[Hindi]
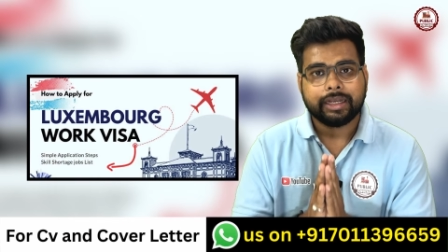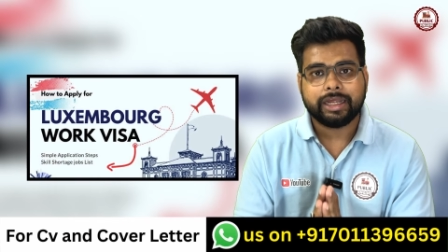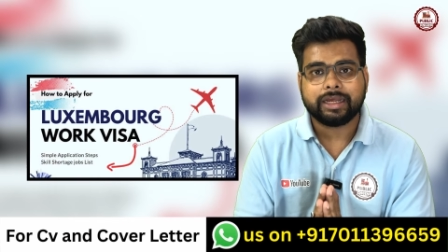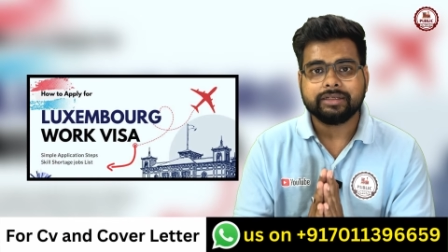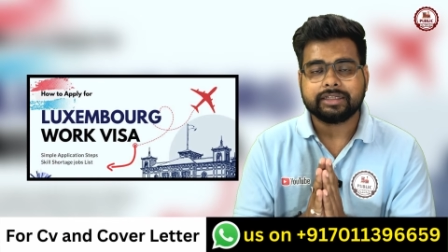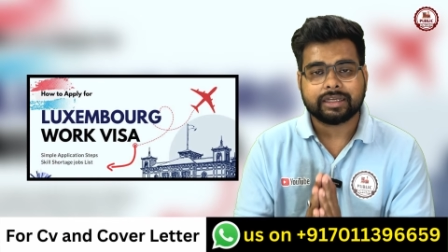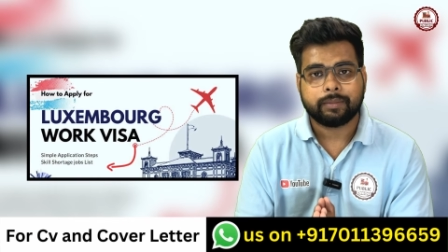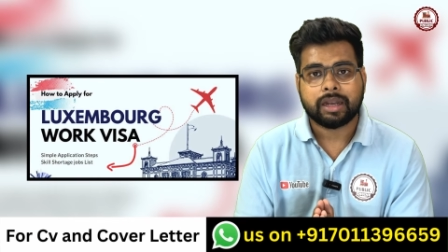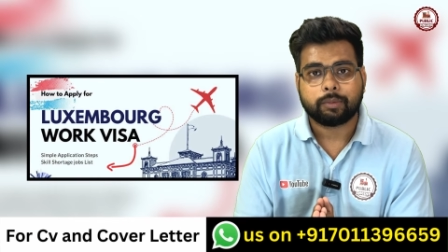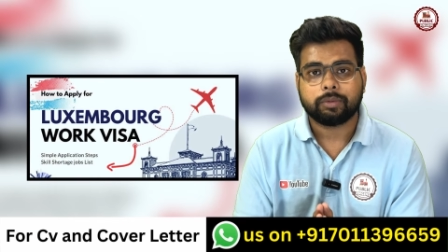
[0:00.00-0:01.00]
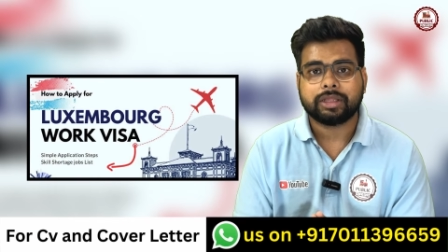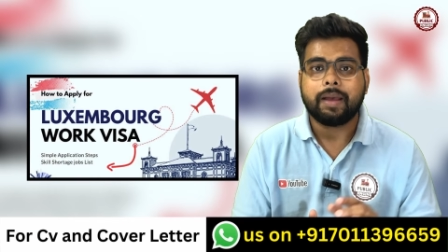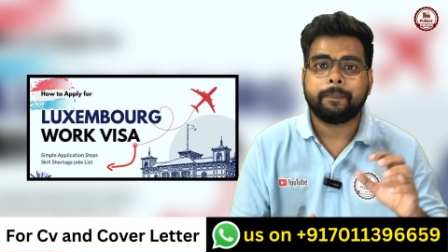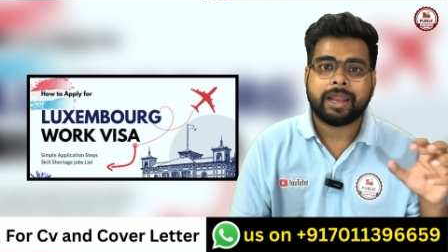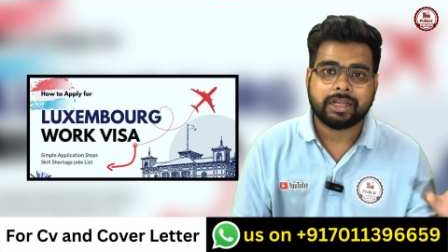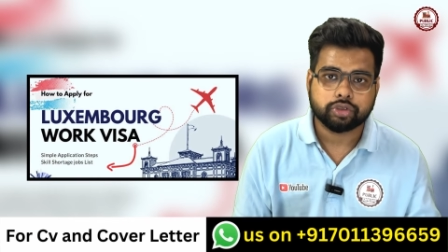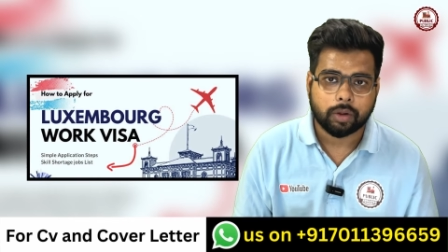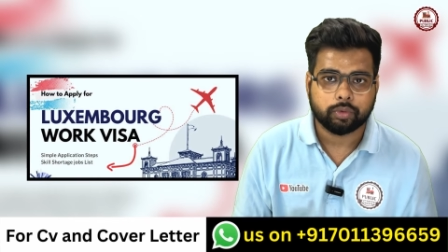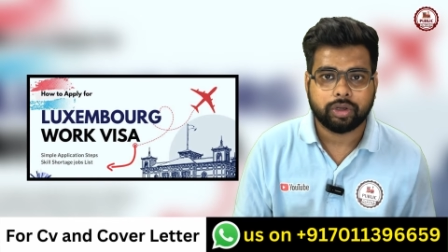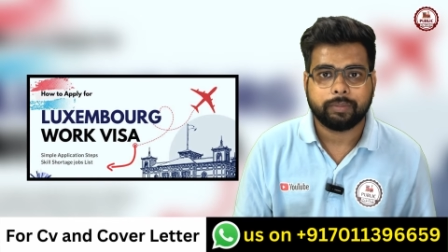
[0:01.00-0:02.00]
लेकिन जैसा कि मैंने आपको बताया पहले
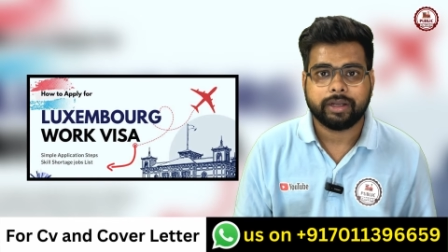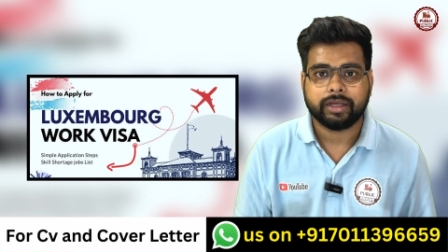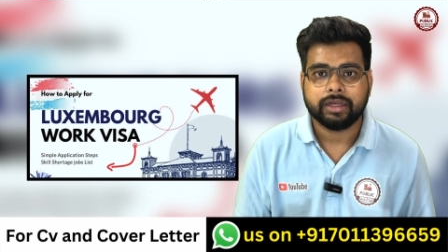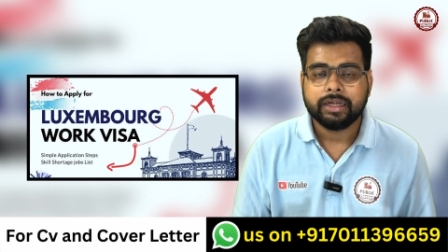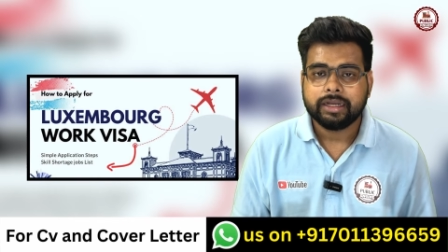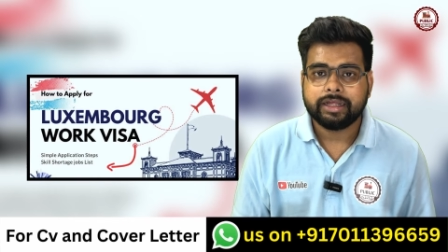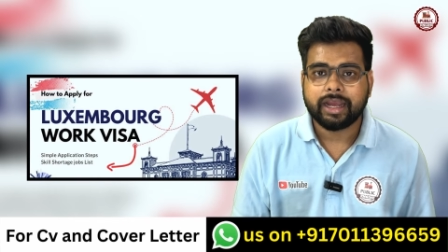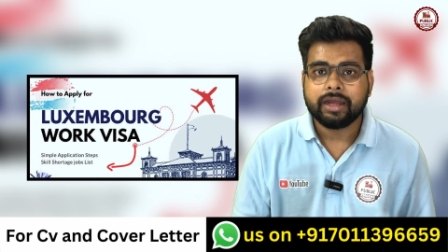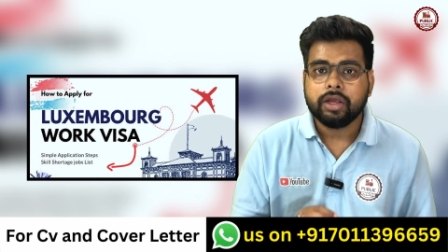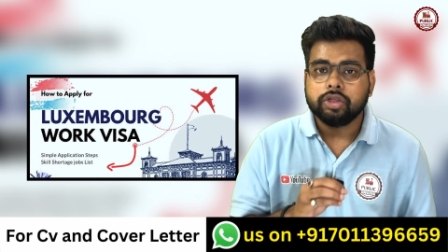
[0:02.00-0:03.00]
जॉब ढूंढनी पड़ेगी ठीक है